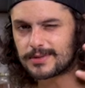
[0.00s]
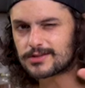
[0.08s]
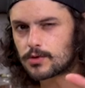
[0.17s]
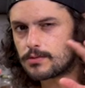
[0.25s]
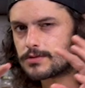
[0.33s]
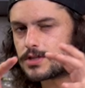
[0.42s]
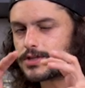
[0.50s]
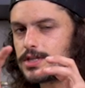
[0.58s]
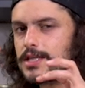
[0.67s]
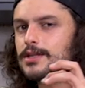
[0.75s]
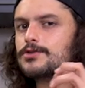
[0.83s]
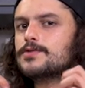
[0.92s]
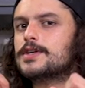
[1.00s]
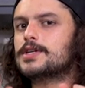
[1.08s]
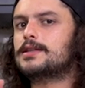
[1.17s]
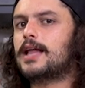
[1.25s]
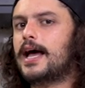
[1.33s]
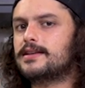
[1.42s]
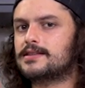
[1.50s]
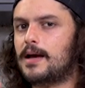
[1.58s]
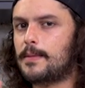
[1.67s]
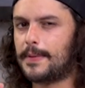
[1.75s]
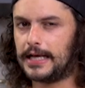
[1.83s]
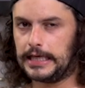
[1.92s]
uma escondidinha nos vegetais,
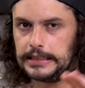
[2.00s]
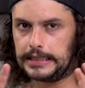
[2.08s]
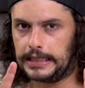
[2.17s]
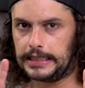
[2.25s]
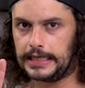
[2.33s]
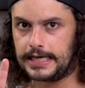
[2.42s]
sabe? Para quem tem